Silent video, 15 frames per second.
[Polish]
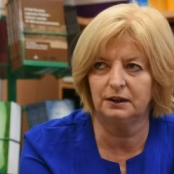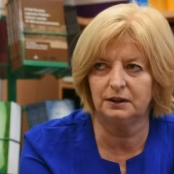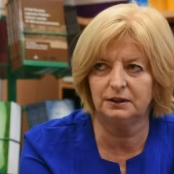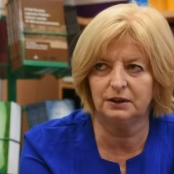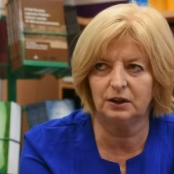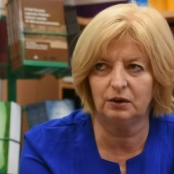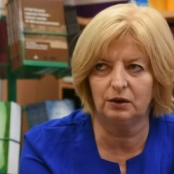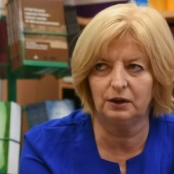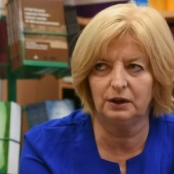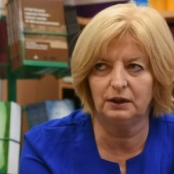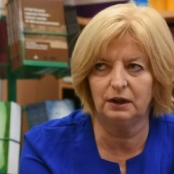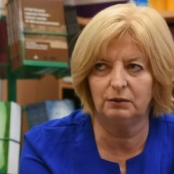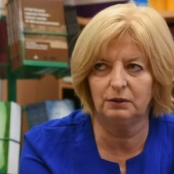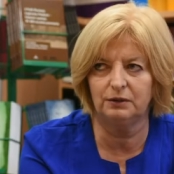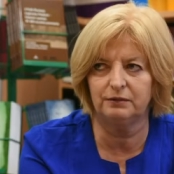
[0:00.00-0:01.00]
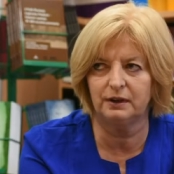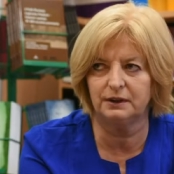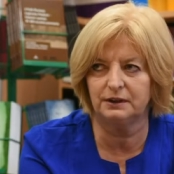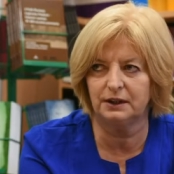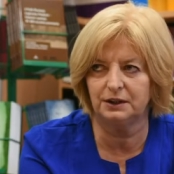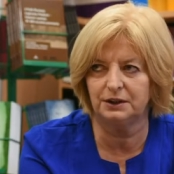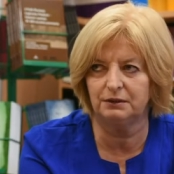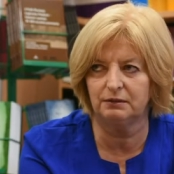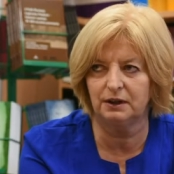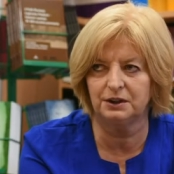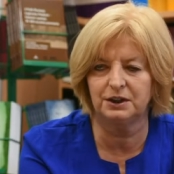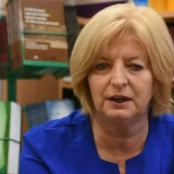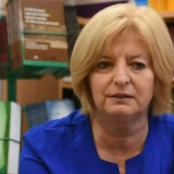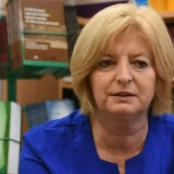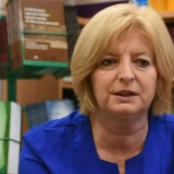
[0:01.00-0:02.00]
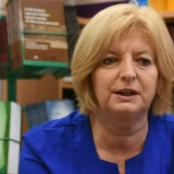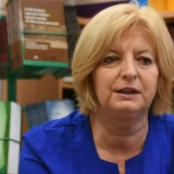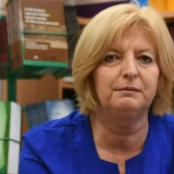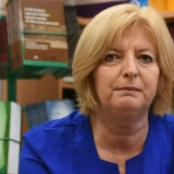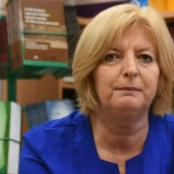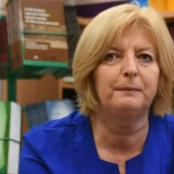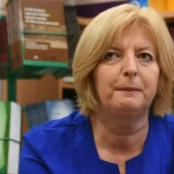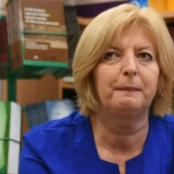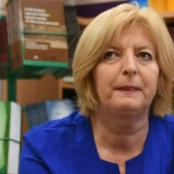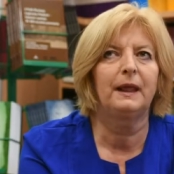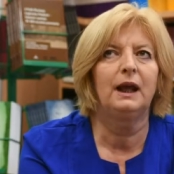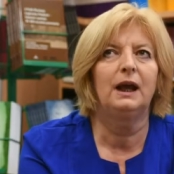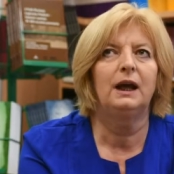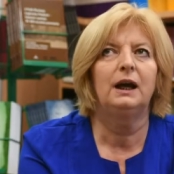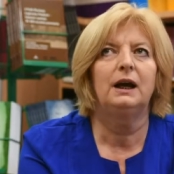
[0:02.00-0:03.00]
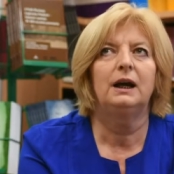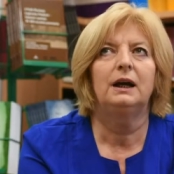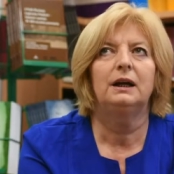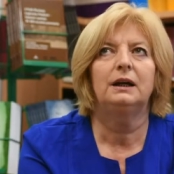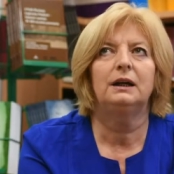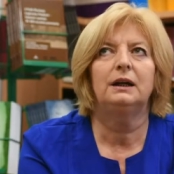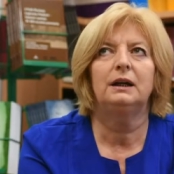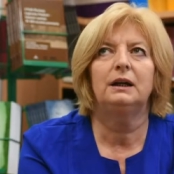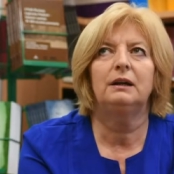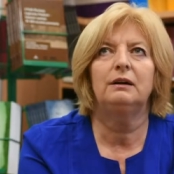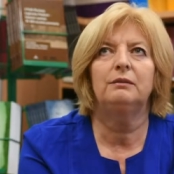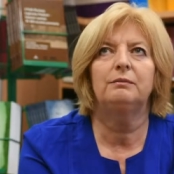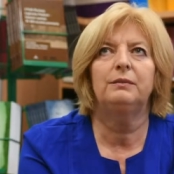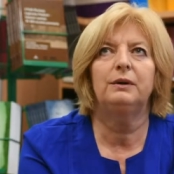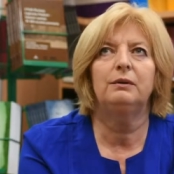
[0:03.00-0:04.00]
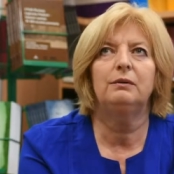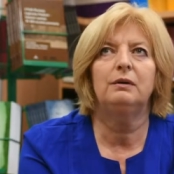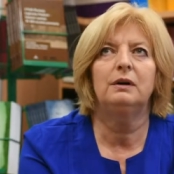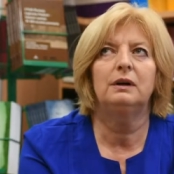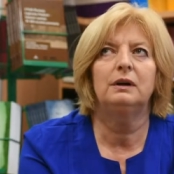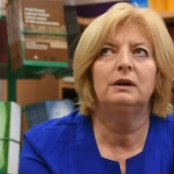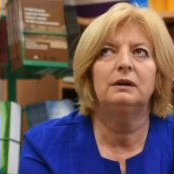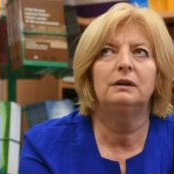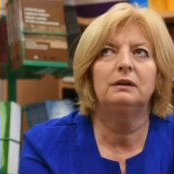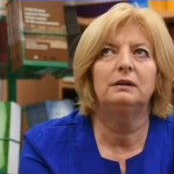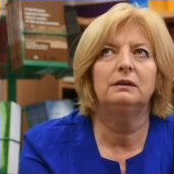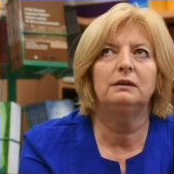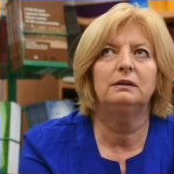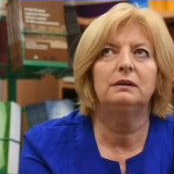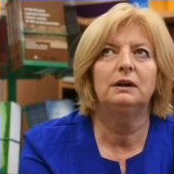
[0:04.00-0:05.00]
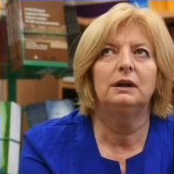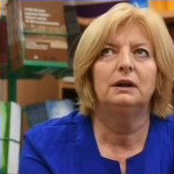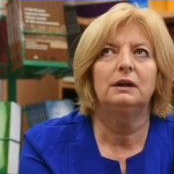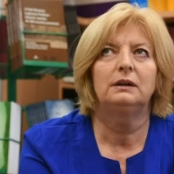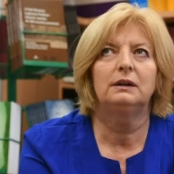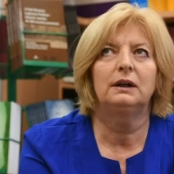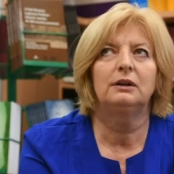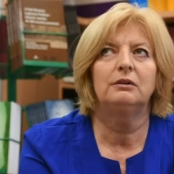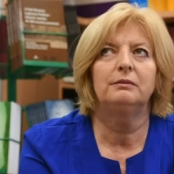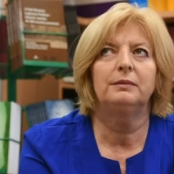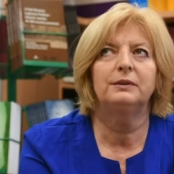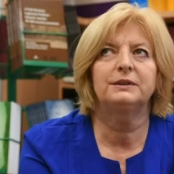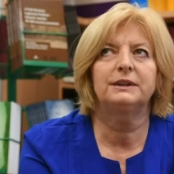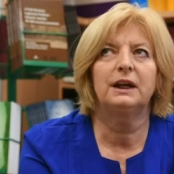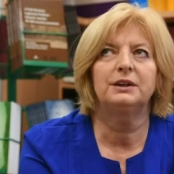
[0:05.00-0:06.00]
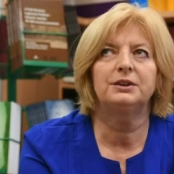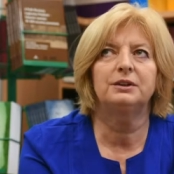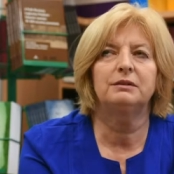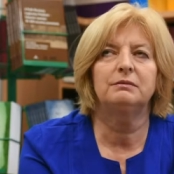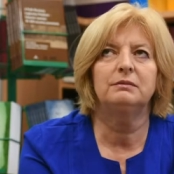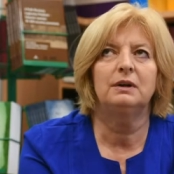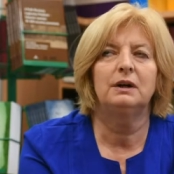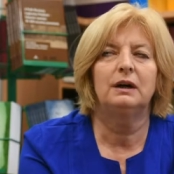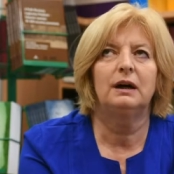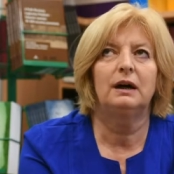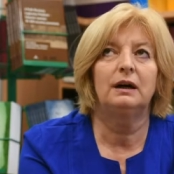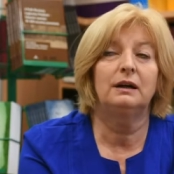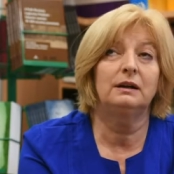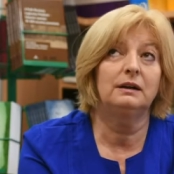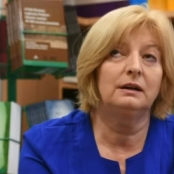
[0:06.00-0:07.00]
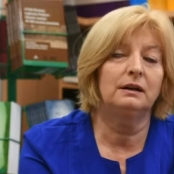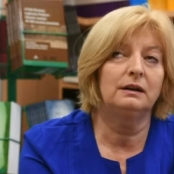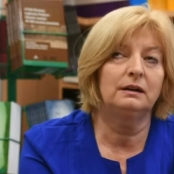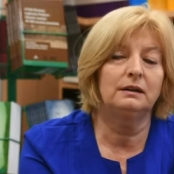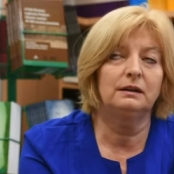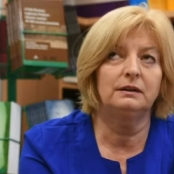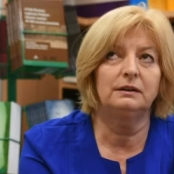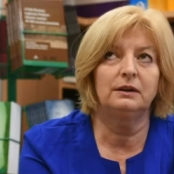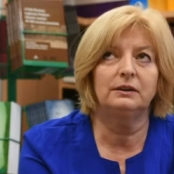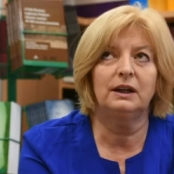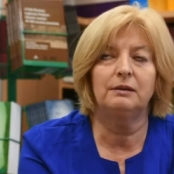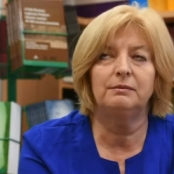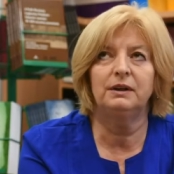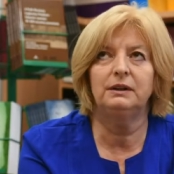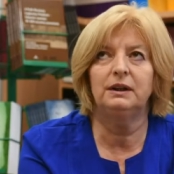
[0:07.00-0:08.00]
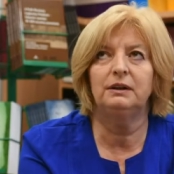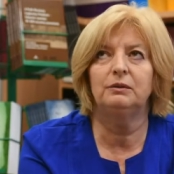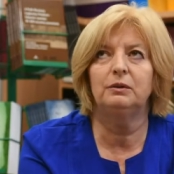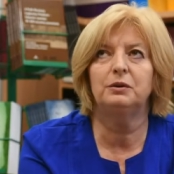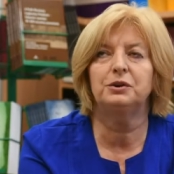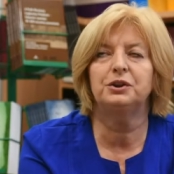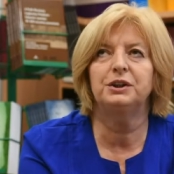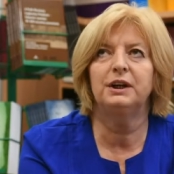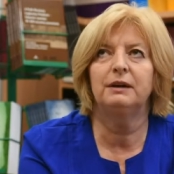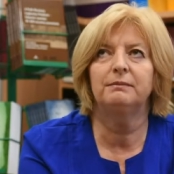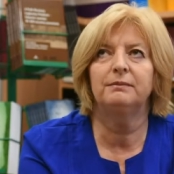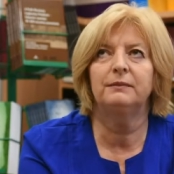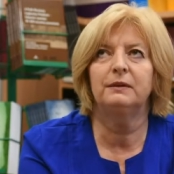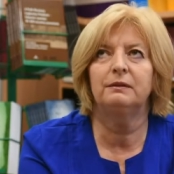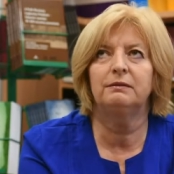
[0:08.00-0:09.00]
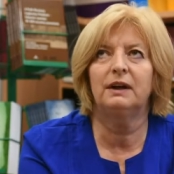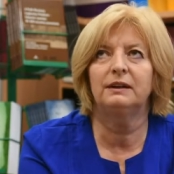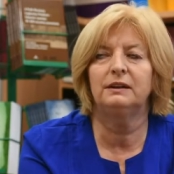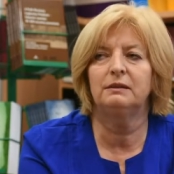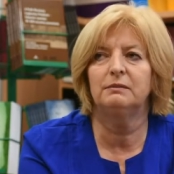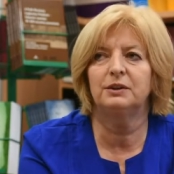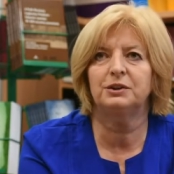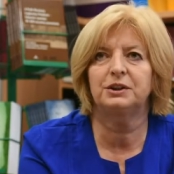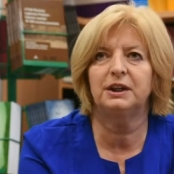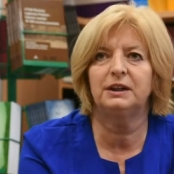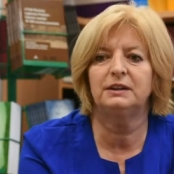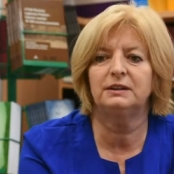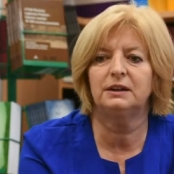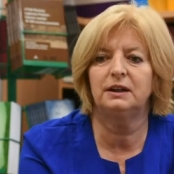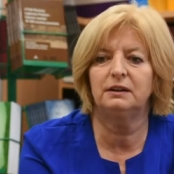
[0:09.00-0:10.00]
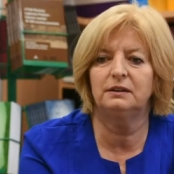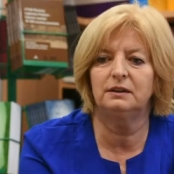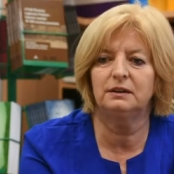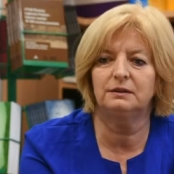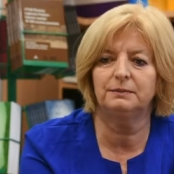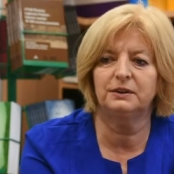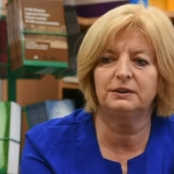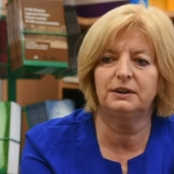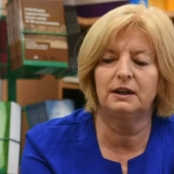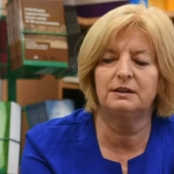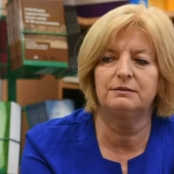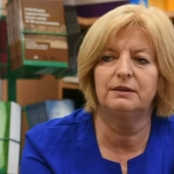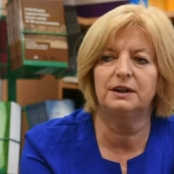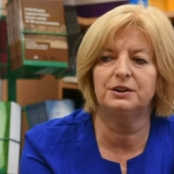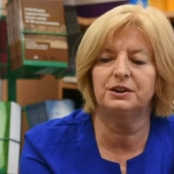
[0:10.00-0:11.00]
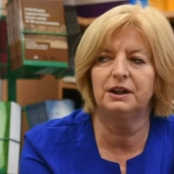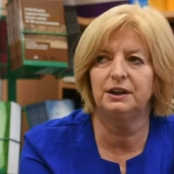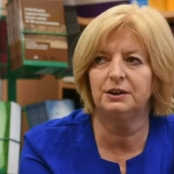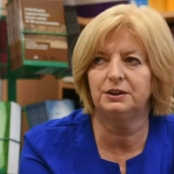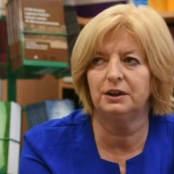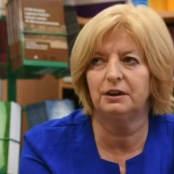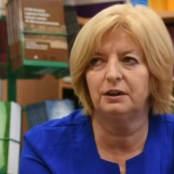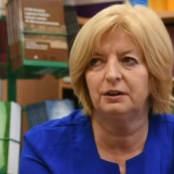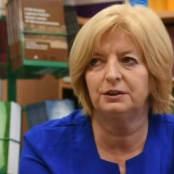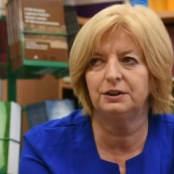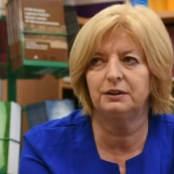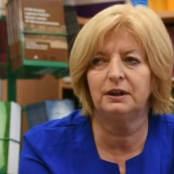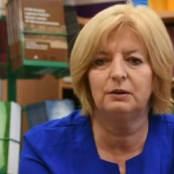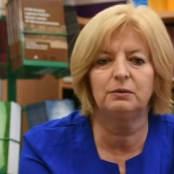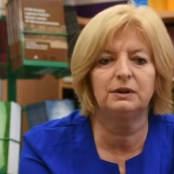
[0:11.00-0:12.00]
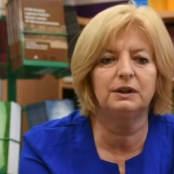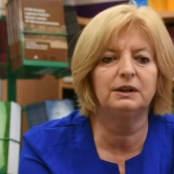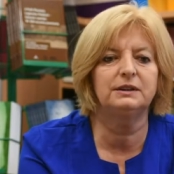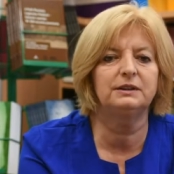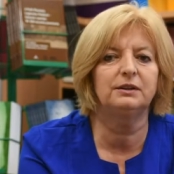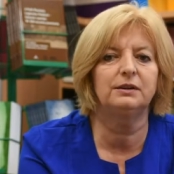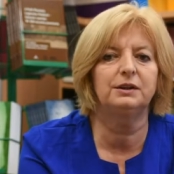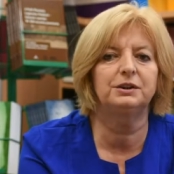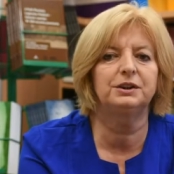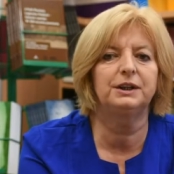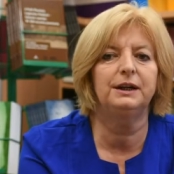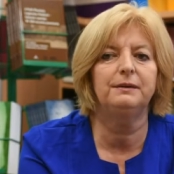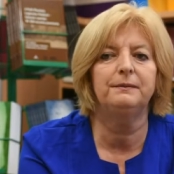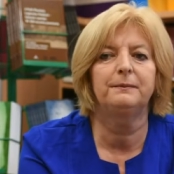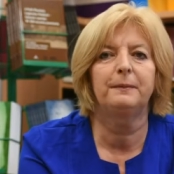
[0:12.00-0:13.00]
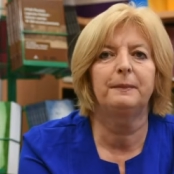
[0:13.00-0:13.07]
Historii na Uniwersytecie Warszawskim i był taką postacią, notabene uczniem Wandy Moszczeńskiej. To jest postać ważna, jeżeli chodzi o mhm. nauki historyczne.